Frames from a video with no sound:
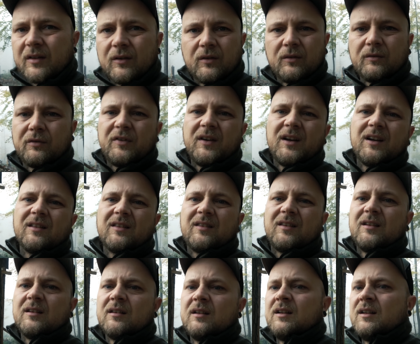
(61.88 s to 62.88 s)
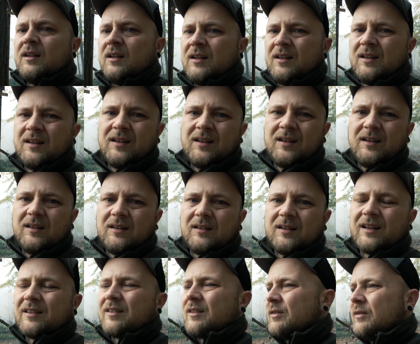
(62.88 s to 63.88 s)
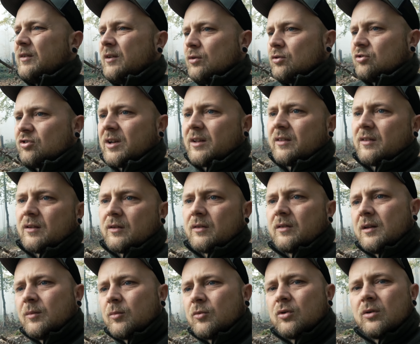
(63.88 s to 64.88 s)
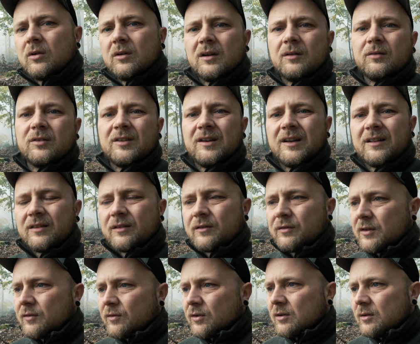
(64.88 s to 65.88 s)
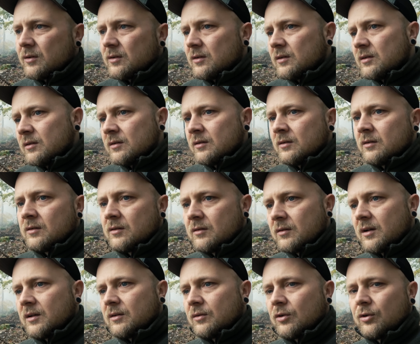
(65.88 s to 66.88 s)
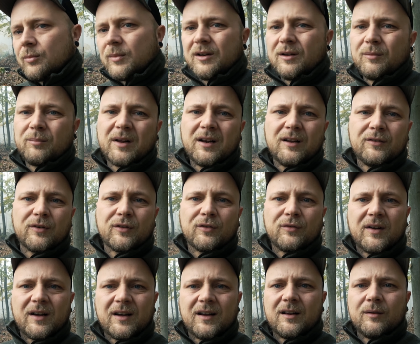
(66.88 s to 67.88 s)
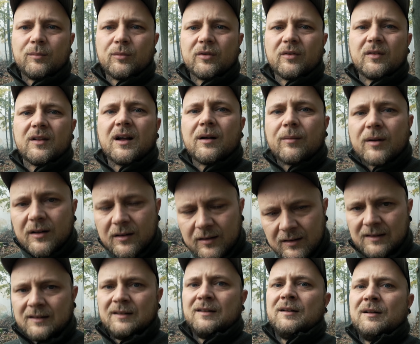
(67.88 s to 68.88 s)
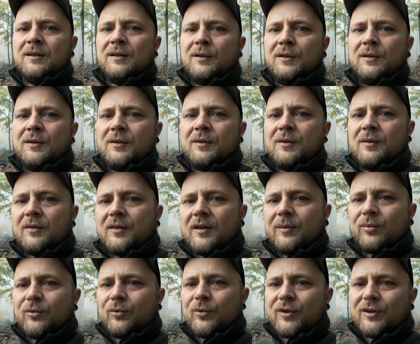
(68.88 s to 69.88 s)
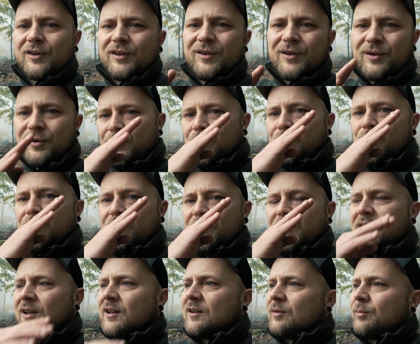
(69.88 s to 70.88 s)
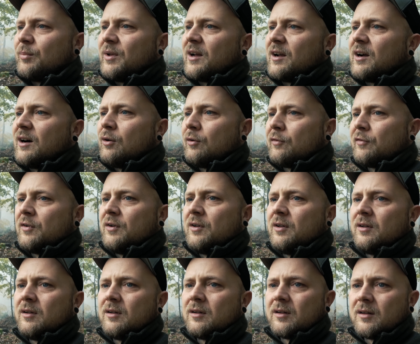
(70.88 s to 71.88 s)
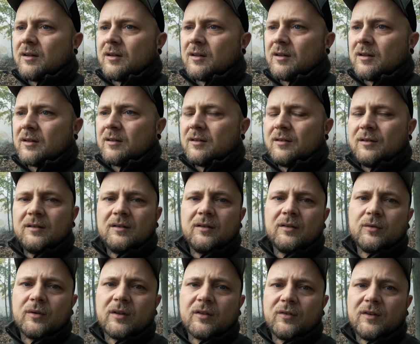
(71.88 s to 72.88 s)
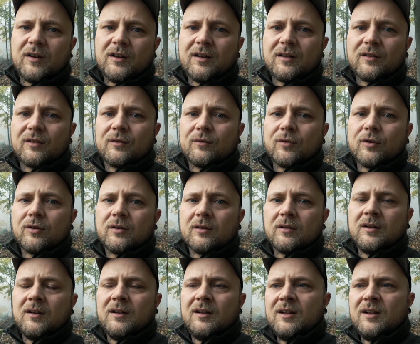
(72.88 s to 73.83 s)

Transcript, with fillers: was aus den Fingern ziehe, da ist das Video scheiße. Aus dem Grund habe ich die letzten vier Wochen ja, nochmal den Ball etwas flacher halten müssen. Aber seid beruhigt. Kurve geht bergauf, äh, sodass wir in den nächsten Wochen